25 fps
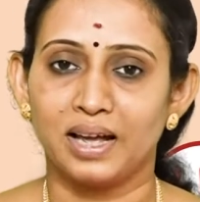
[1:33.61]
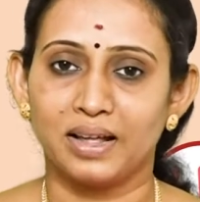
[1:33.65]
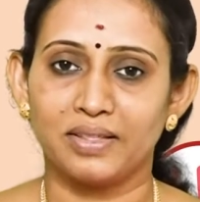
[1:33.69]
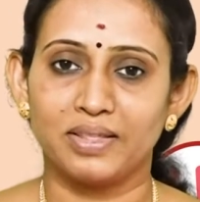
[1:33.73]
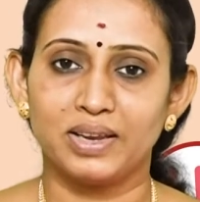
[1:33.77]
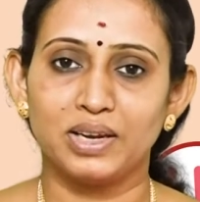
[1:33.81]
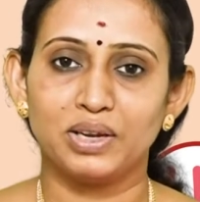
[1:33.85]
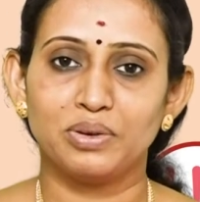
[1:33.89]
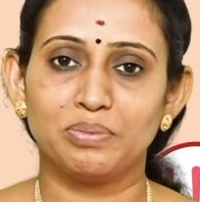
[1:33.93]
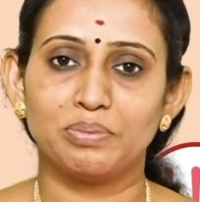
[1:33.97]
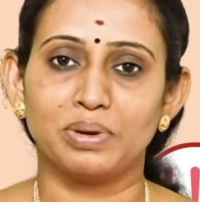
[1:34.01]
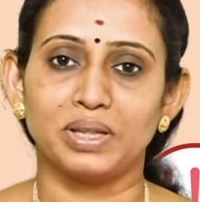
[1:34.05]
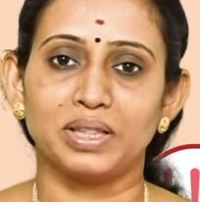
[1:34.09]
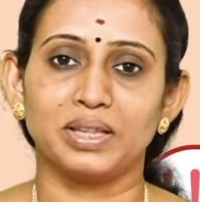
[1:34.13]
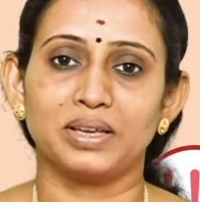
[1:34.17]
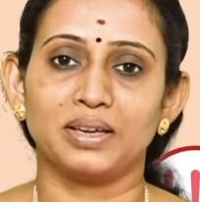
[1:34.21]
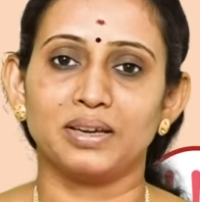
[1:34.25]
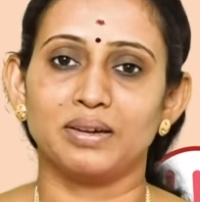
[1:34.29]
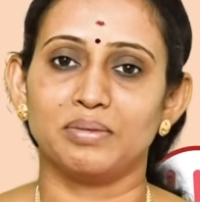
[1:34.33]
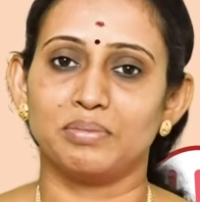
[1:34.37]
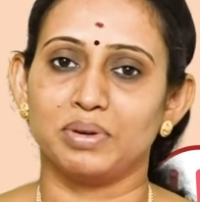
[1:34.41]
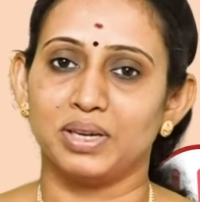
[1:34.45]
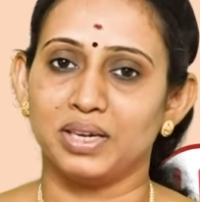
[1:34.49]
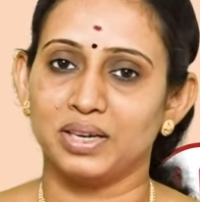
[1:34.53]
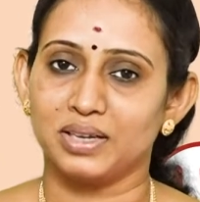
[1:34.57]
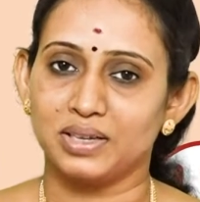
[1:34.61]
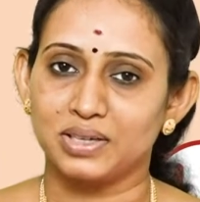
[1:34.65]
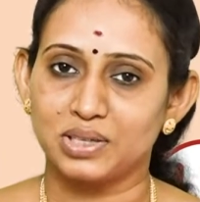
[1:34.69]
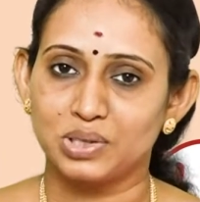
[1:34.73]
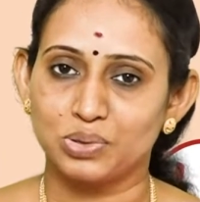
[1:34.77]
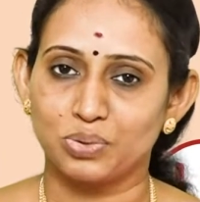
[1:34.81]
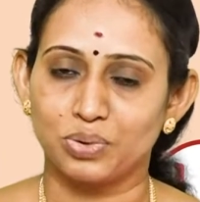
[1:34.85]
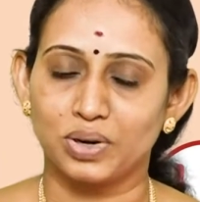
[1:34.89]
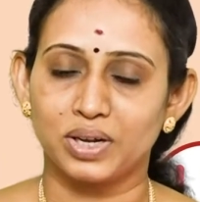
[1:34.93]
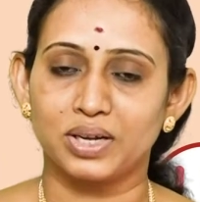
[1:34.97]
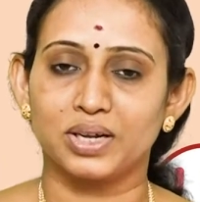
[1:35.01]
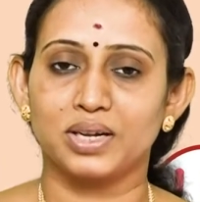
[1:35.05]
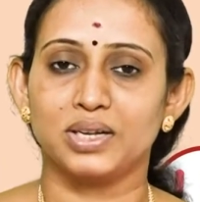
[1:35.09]
அதுலேயும் பார்த்தீங்க அப்படின்னா
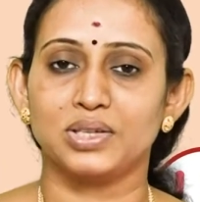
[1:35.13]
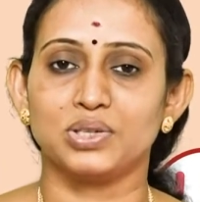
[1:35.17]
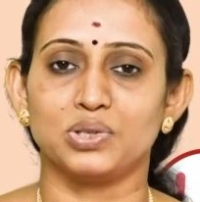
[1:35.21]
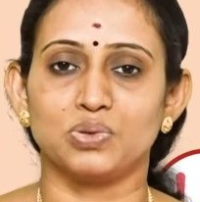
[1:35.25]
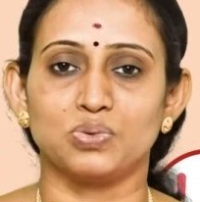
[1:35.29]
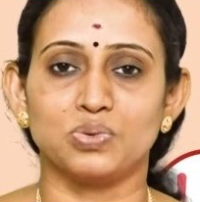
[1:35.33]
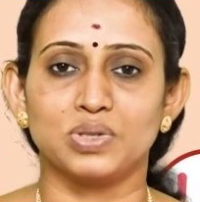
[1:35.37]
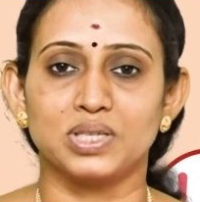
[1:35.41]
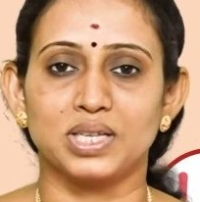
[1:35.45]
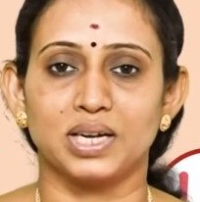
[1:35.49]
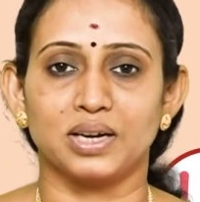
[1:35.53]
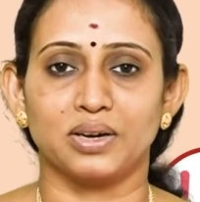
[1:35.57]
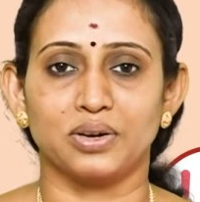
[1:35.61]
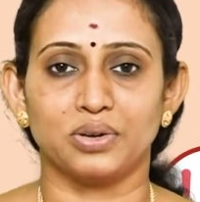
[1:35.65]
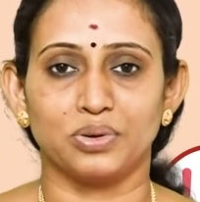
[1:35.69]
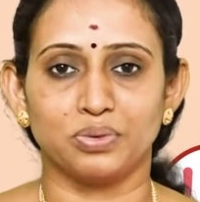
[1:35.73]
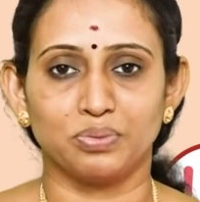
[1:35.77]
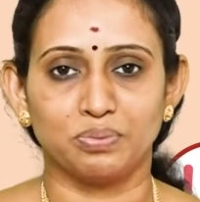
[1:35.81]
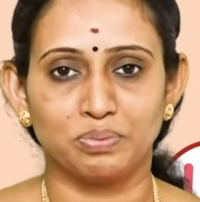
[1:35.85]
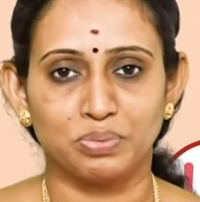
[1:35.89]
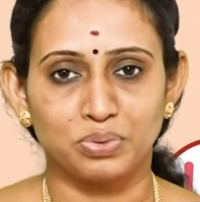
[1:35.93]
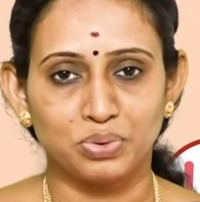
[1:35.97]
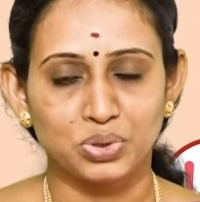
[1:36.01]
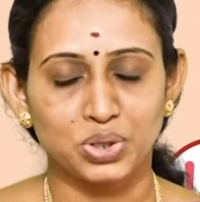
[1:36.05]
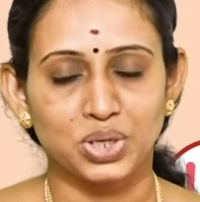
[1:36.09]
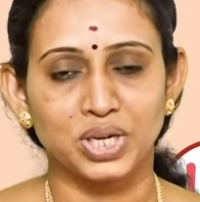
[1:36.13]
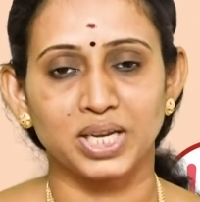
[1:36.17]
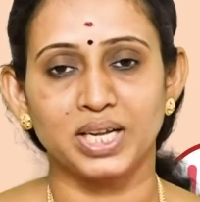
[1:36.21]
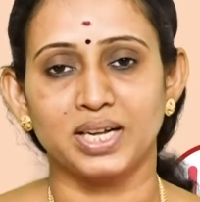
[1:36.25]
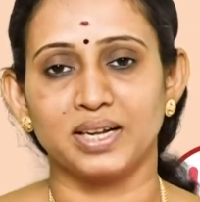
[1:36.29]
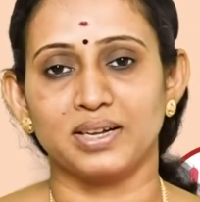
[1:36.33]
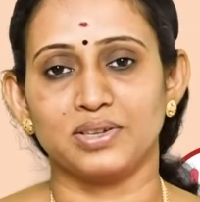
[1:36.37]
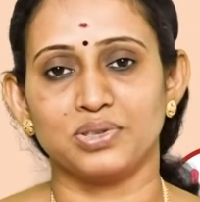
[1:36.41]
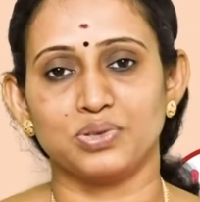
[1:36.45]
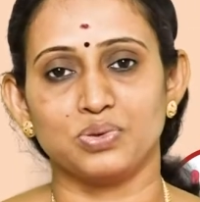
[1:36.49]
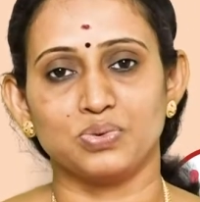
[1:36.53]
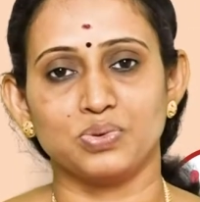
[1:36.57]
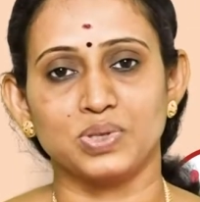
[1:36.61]
சுரக்காய் ஜூஸ் ஆகட்டும்
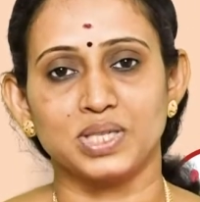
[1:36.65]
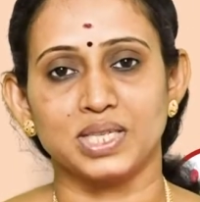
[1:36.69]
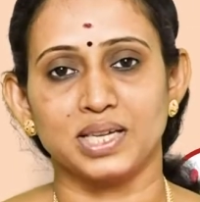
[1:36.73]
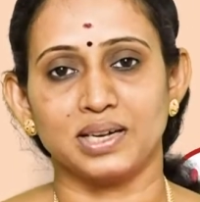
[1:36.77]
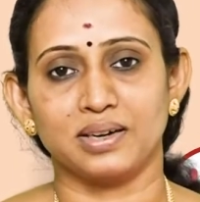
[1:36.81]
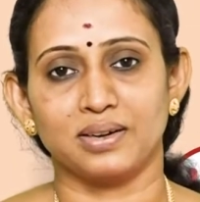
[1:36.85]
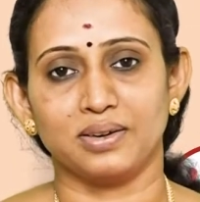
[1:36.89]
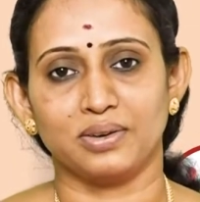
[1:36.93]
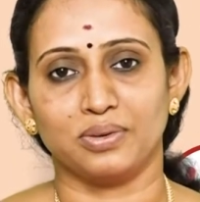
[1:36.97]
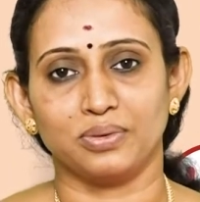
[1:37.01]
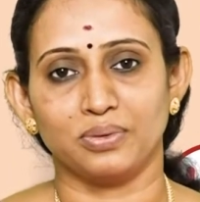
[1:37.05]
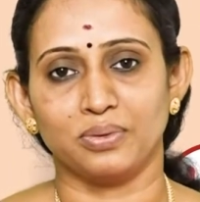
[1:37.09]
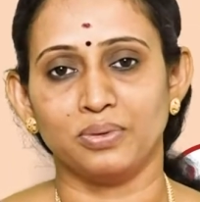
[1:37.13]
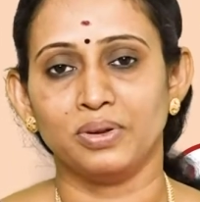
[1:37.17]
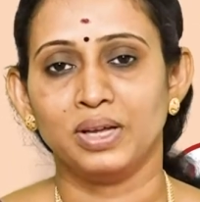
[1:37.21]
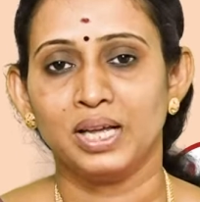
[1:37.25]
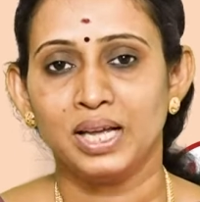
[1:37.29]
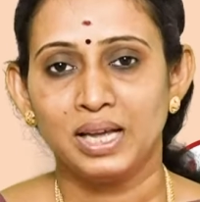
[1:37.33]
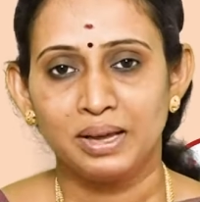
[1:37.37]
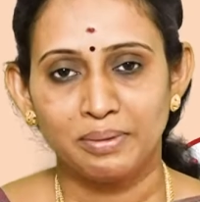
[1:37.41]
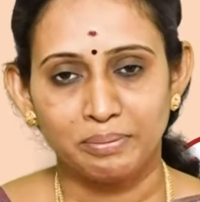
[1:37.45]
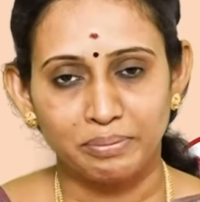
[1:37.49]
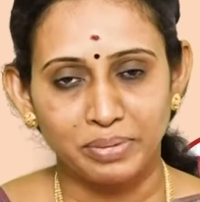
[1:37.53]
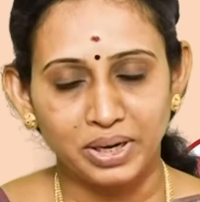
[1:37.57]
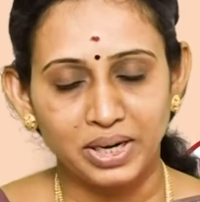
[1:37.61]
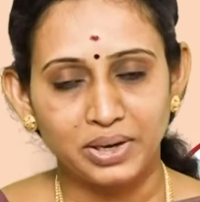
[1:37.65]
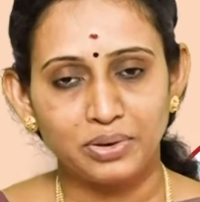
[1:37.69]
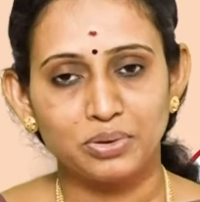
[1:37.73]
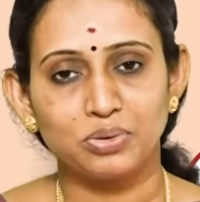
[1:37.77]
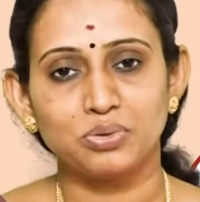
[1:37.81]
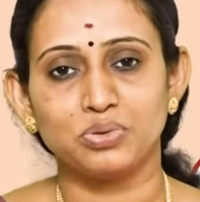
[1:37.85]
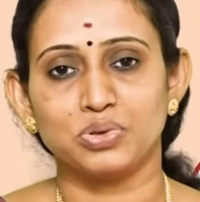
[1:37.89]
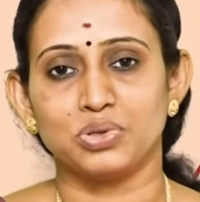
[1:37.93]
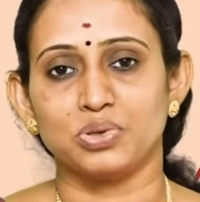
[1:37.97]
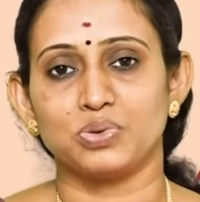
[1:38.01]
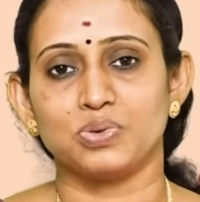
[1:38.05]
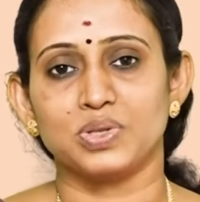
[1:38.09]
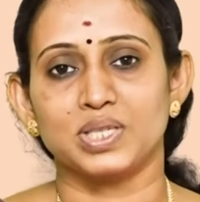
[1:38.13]
பூஷணிக்காய் ஜூஸ் ஆகட்டும்
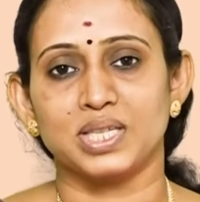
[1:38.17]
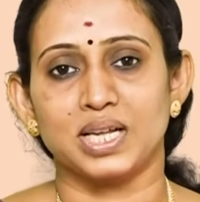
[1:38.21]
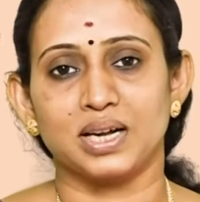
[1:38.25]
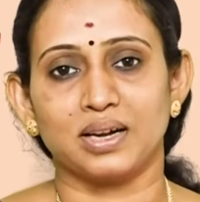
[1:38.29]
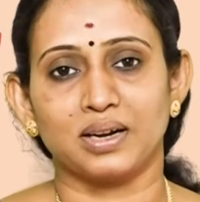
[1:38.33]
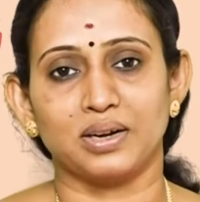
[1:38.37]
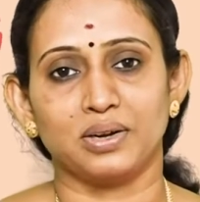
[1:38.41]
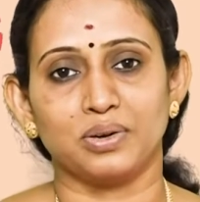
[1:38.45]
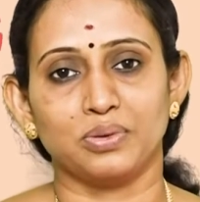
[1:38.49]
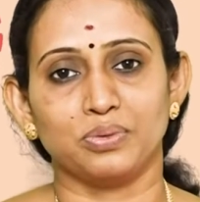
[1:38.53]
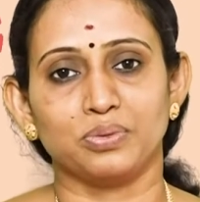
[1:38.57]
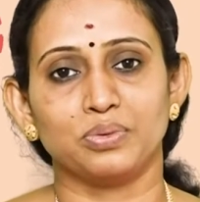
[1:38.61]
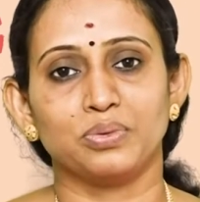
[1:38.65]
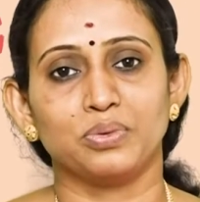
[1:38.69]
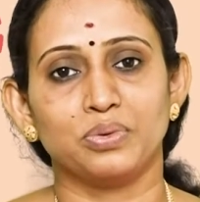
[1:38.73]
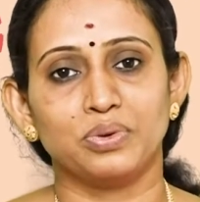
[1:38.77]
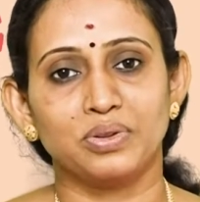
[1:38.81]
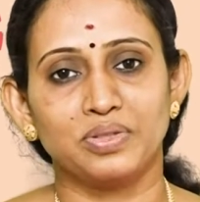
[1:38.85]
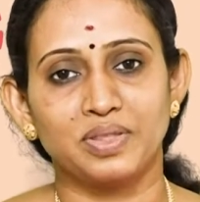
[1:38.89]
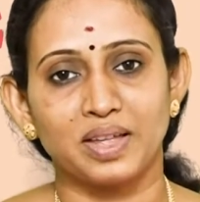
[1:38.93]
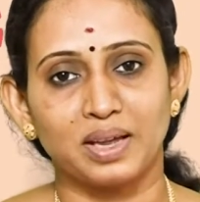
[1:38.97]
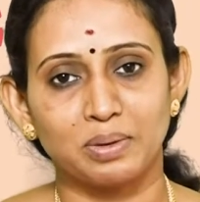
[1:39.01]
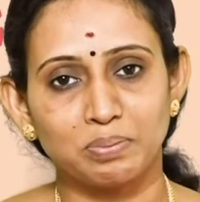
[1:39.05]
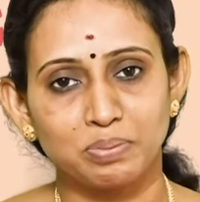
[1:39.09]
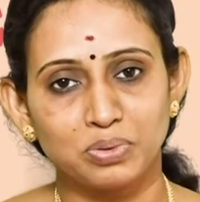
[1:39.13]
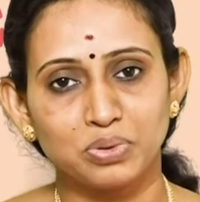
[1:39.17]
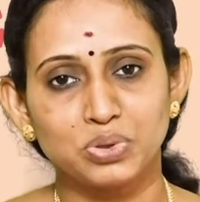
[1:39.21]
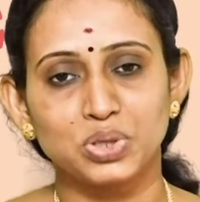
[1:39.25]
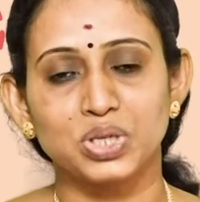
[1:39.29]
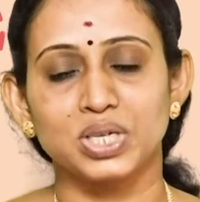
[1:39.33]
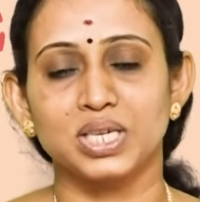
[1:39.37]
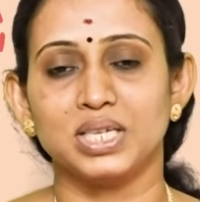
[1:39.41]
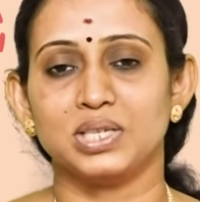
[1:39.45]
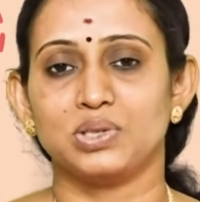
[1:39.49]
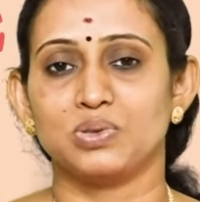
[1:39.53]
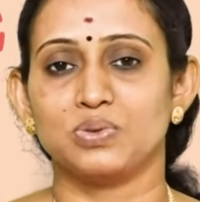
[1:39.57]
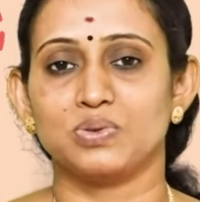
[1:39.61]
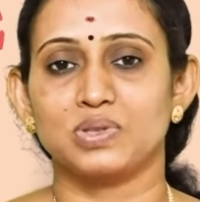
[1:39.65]
பீட்ரூட் ஜூஸ் ஆகட்டும் ஒரு
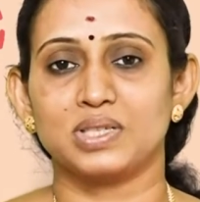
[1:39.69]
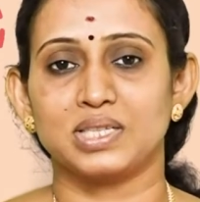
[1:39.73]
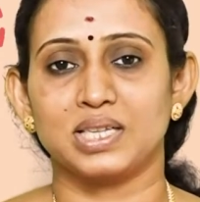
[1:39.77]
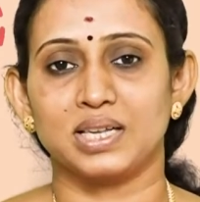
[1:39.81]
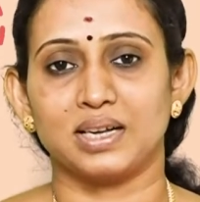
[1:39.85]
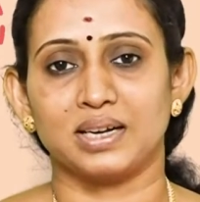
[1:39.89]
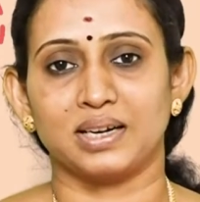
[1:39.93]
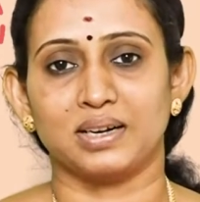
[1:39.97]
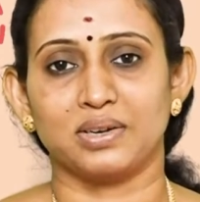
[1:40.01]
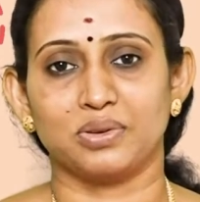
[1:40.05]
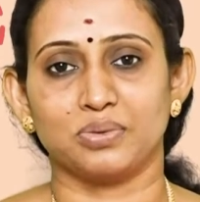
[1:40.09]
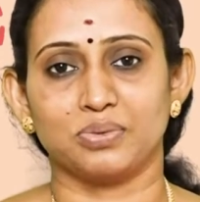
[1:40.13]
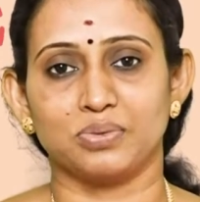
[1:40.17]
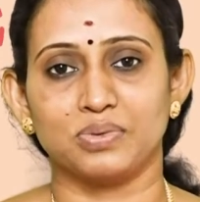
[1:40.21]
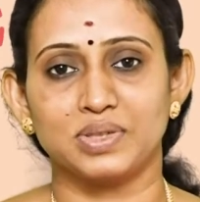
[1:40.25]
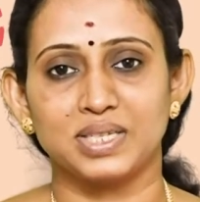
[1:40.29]
தர்பூஷணி ஜூஸ் ஆகட்டும்